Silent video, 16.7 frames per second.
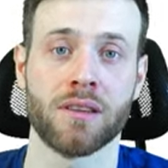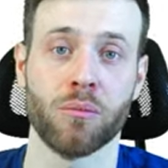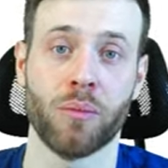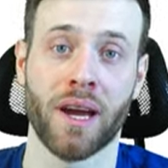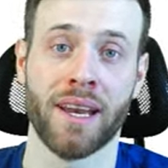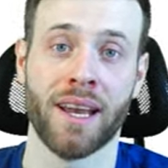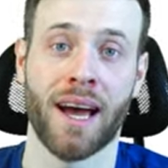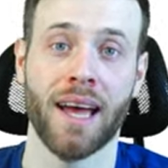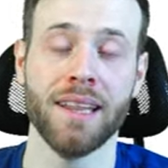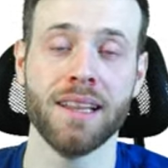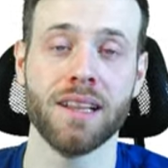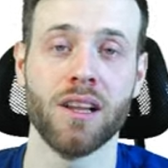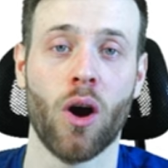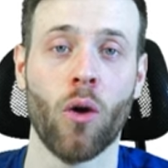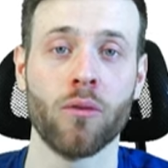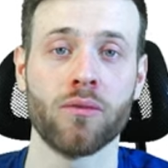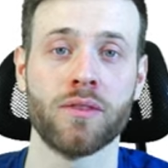mein Handel
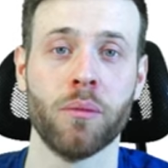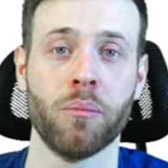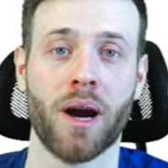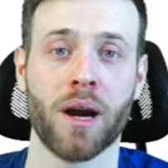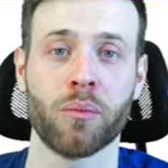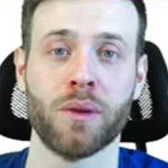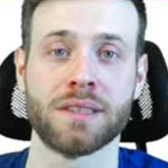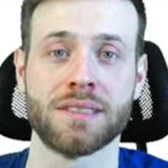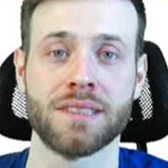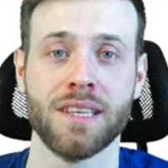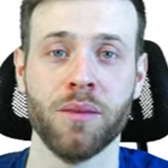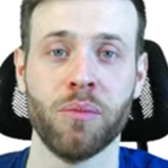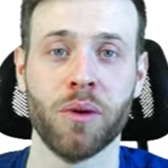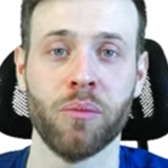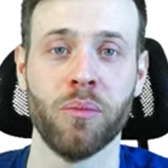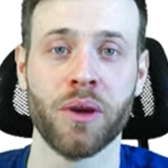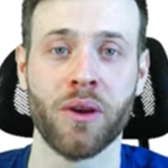auf dem Marktplatz eBay
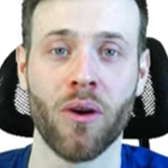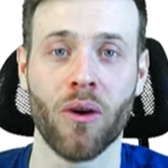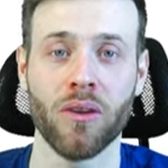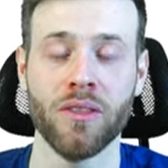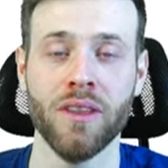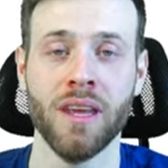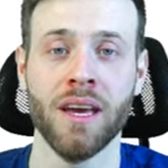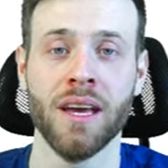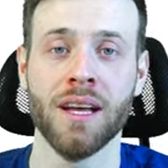begonnen